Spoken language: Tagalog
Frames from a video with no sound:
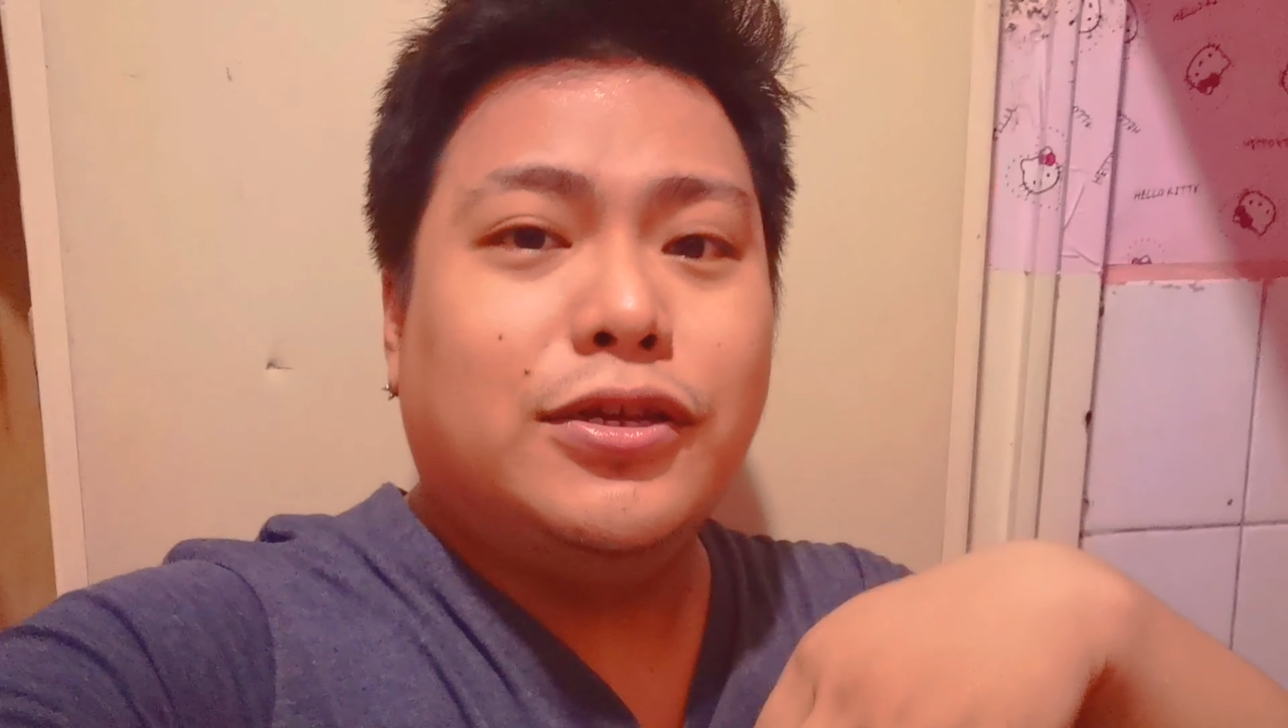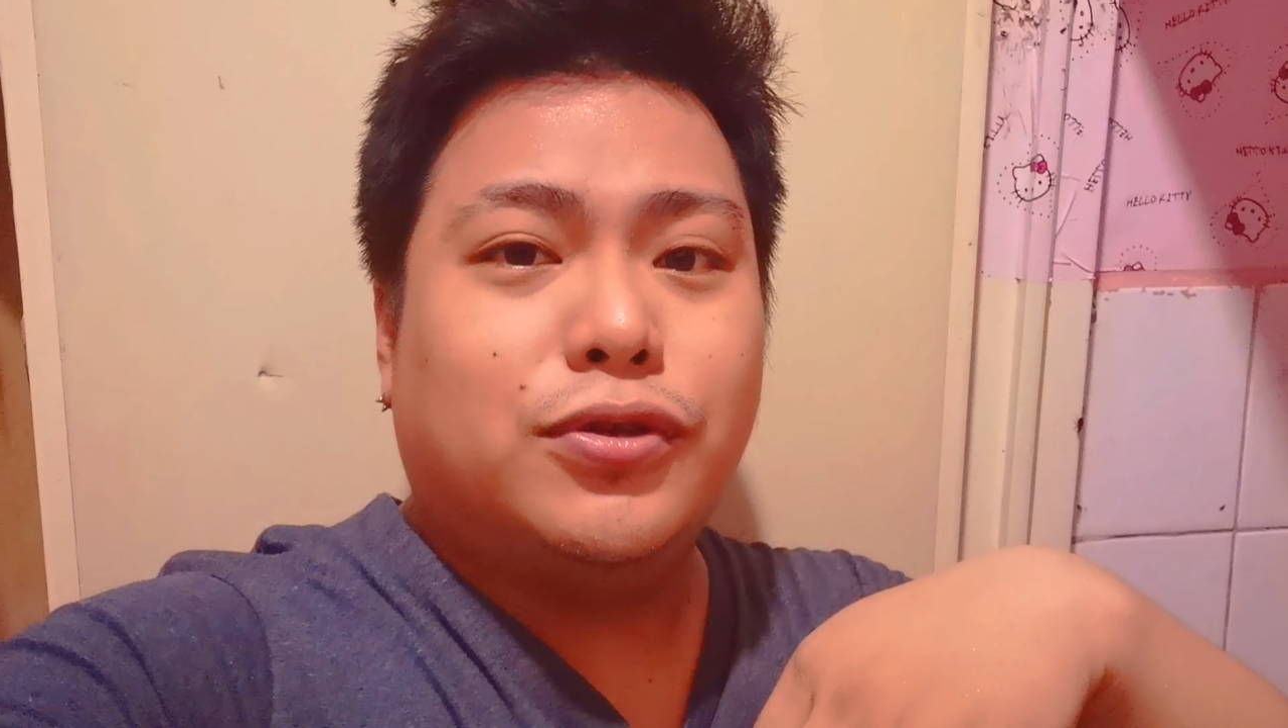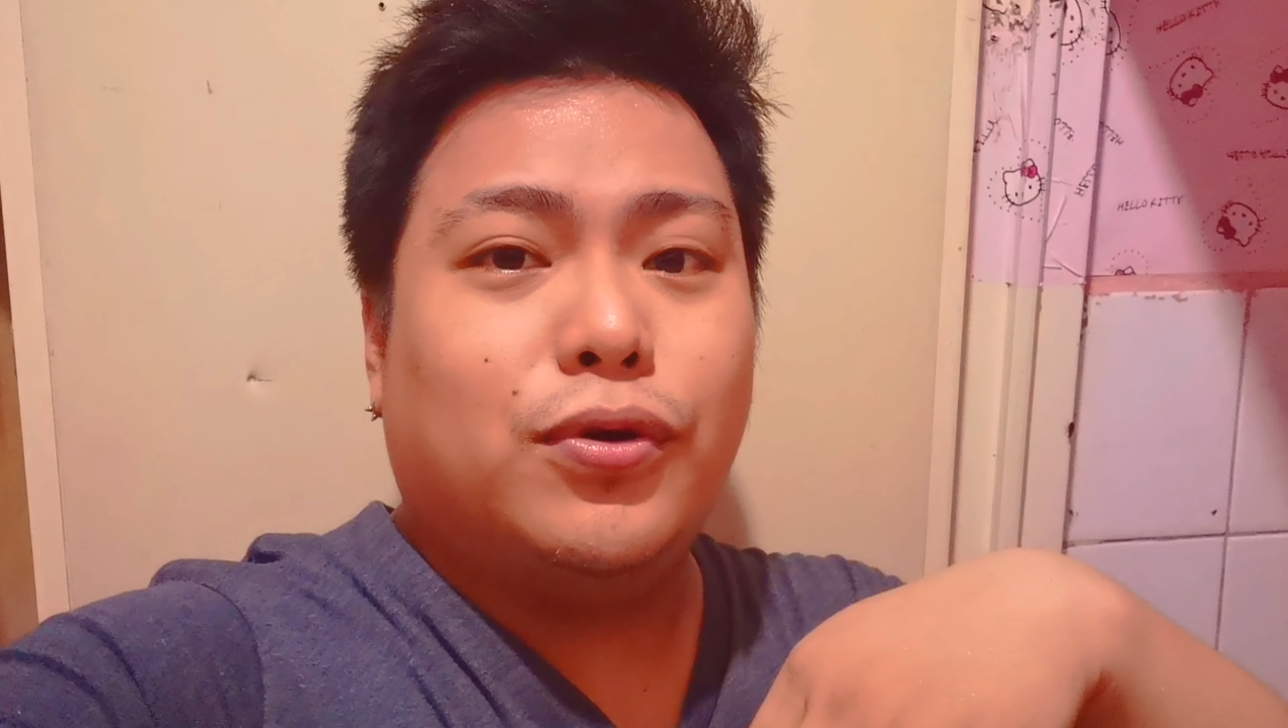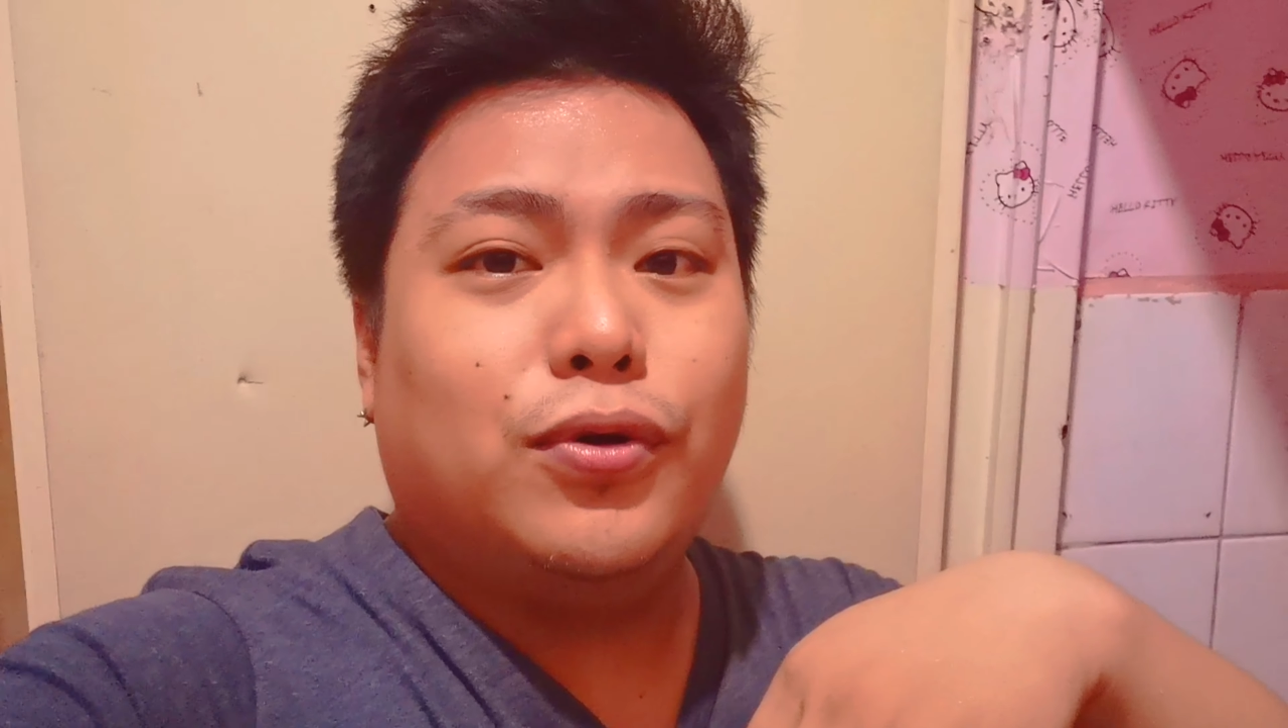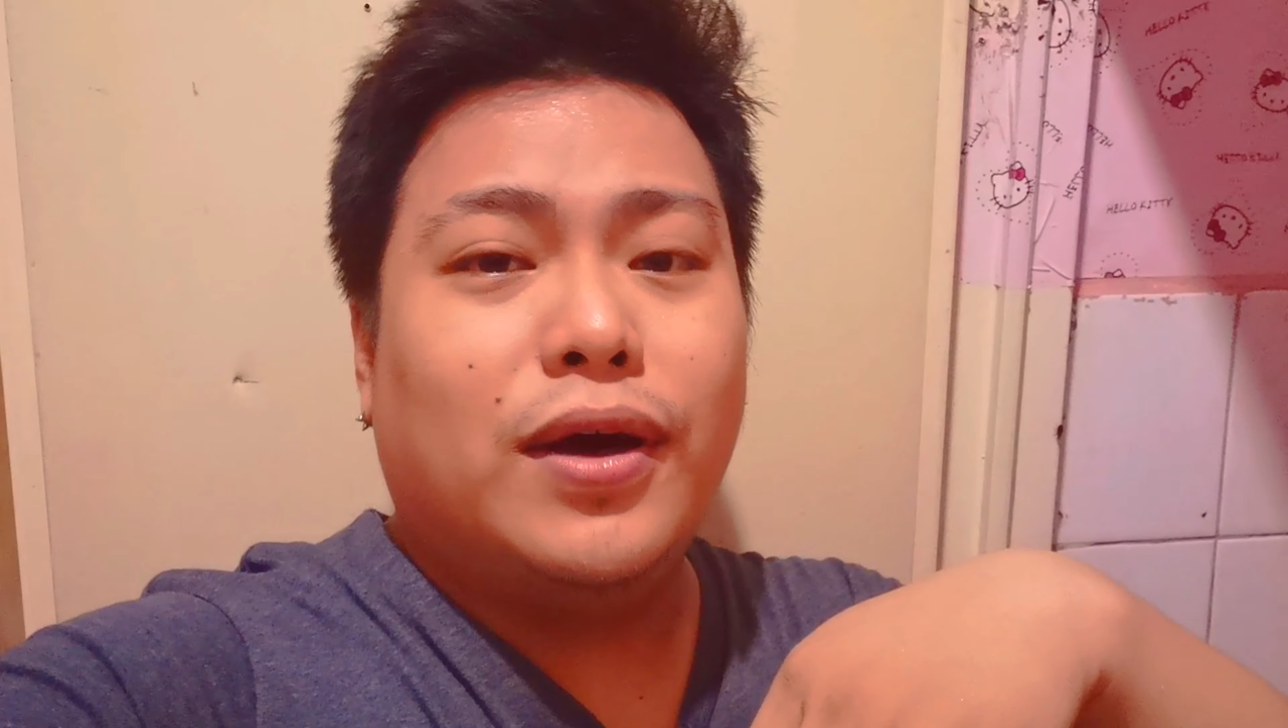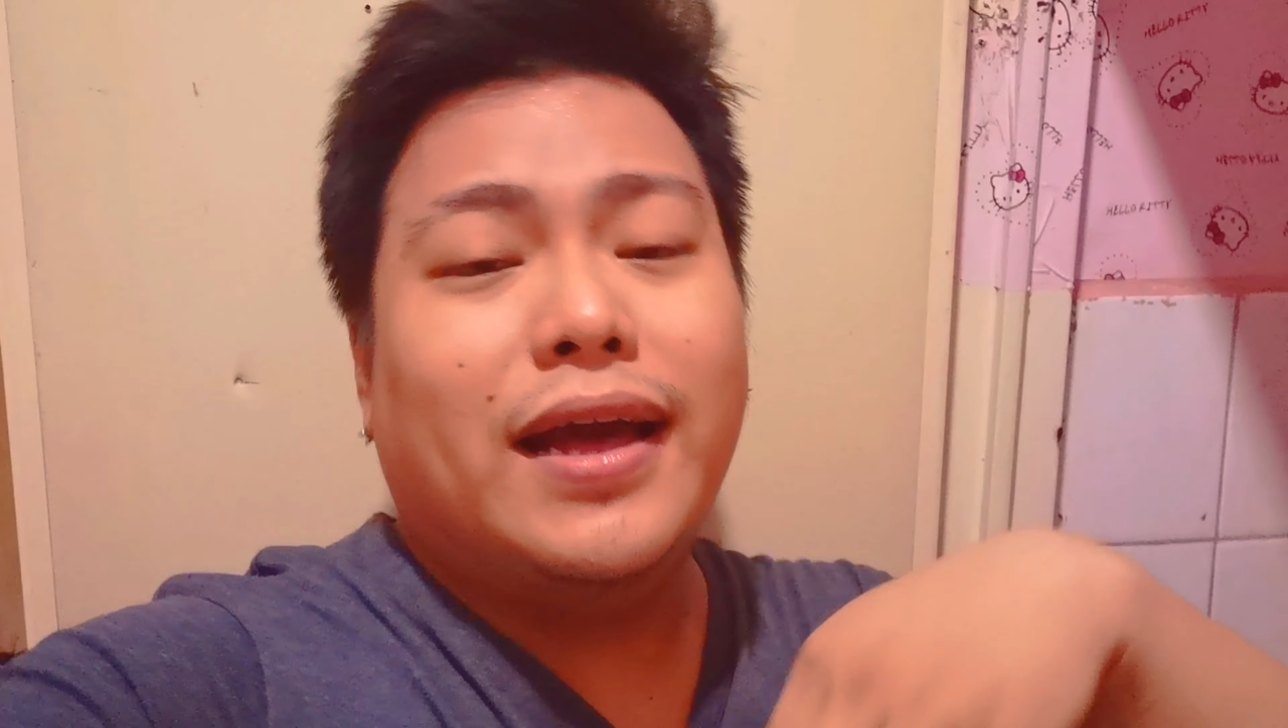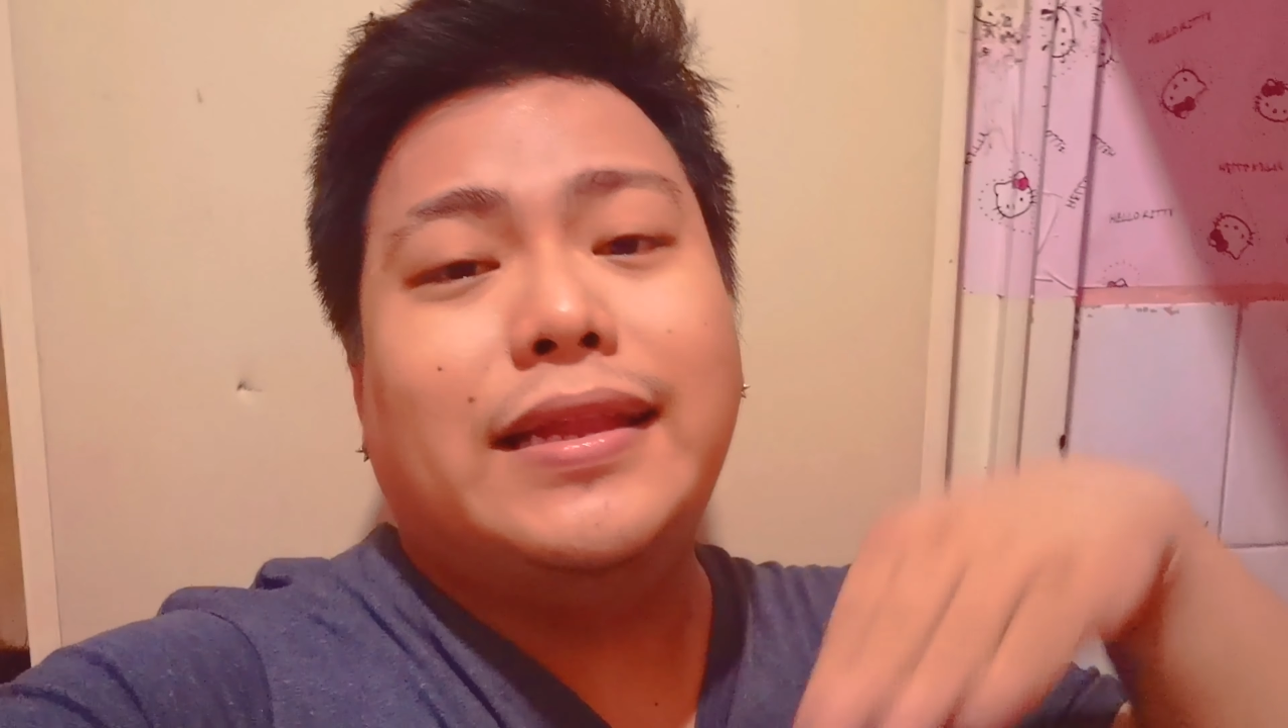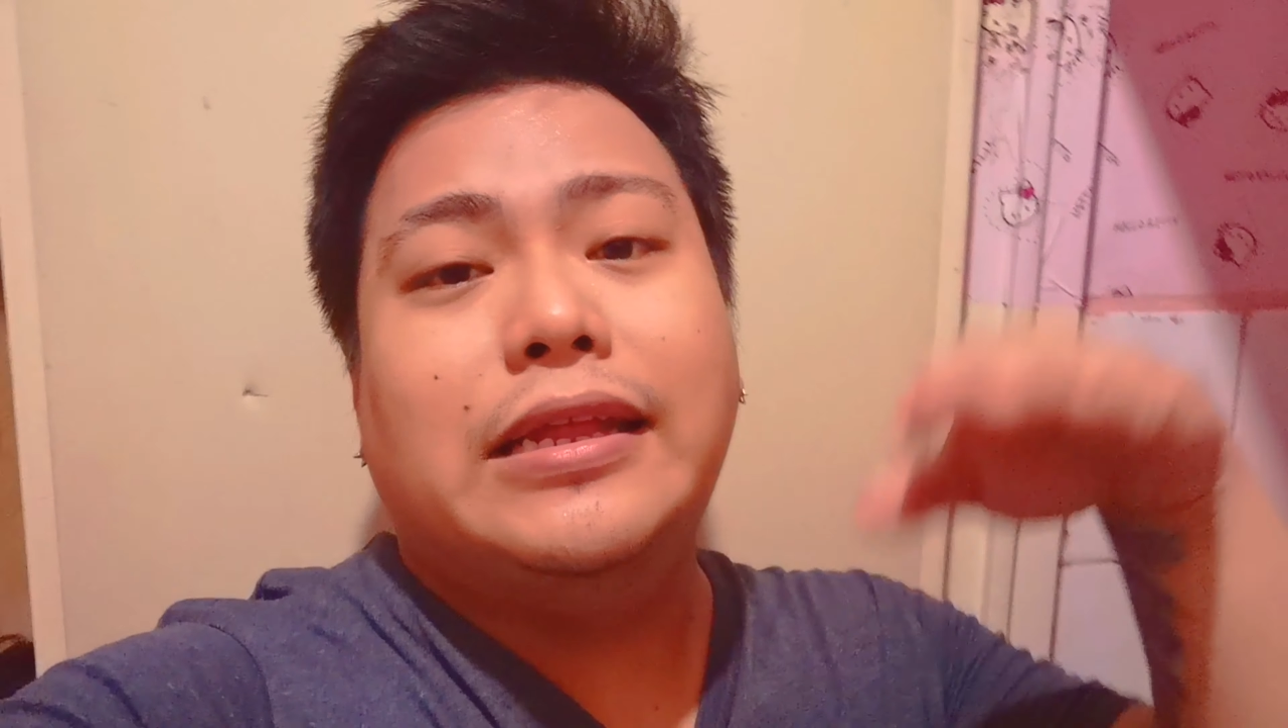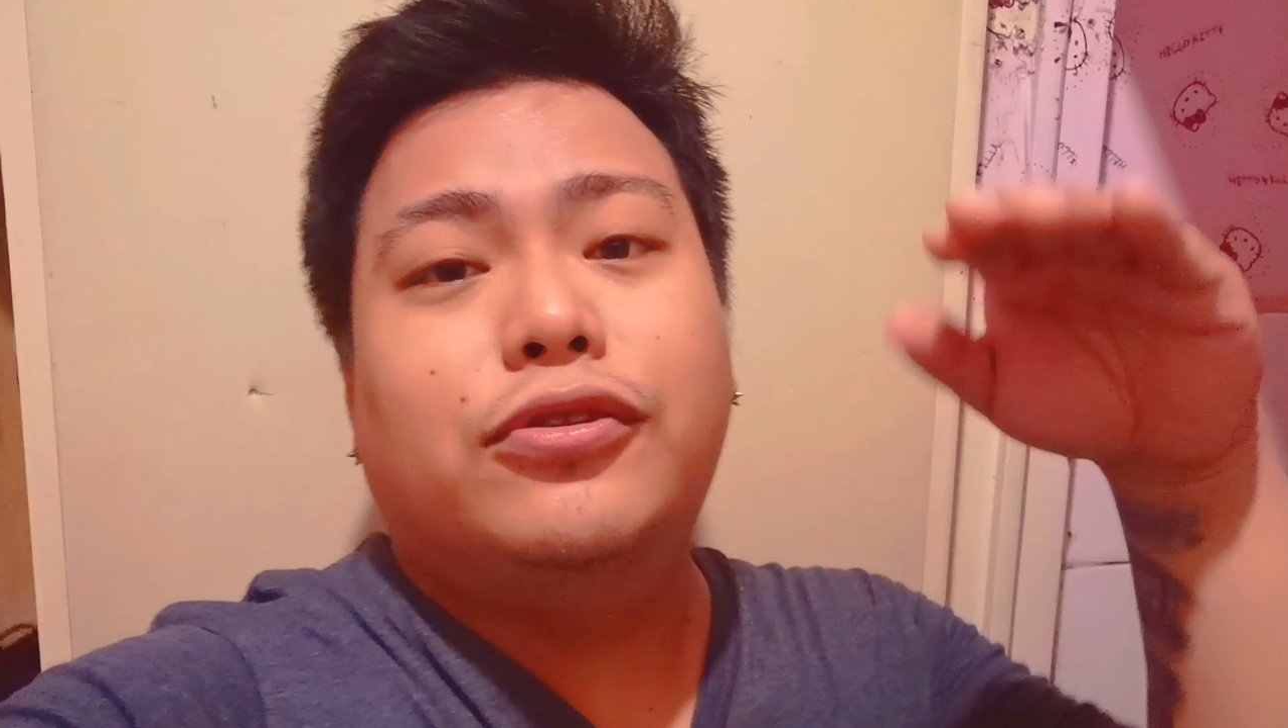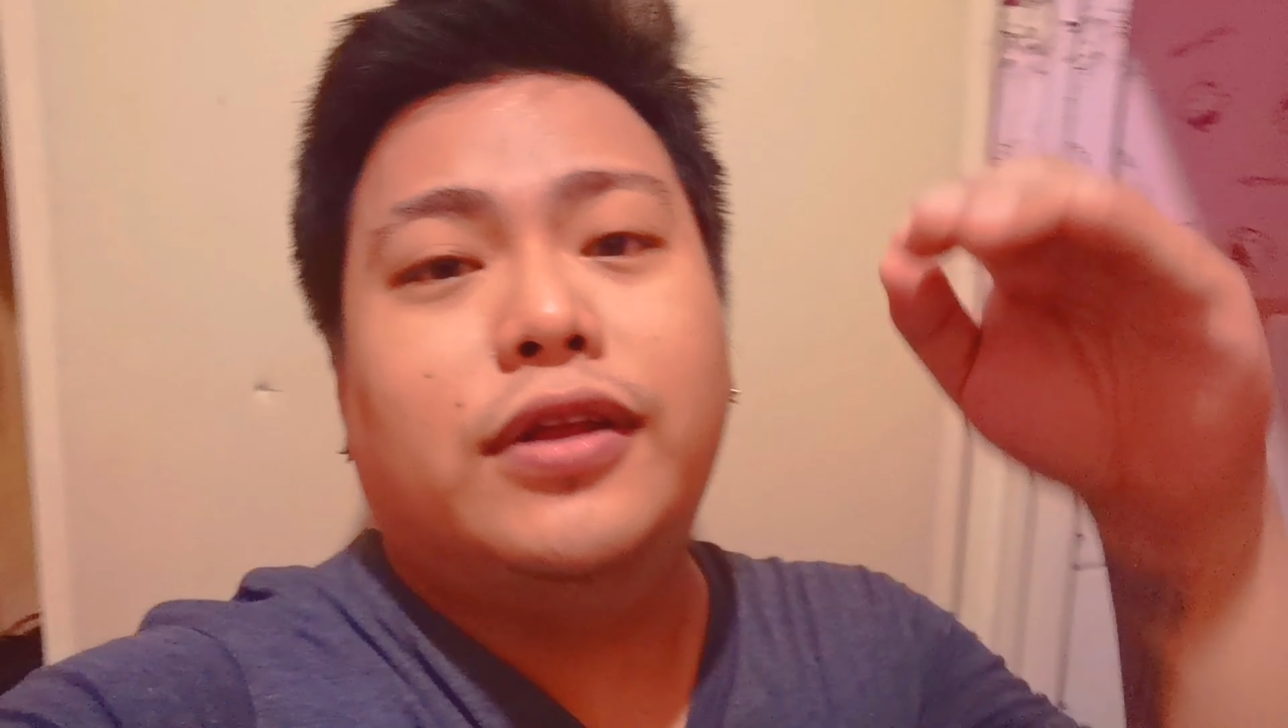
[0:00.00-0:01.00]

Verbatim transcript: So hanggang dito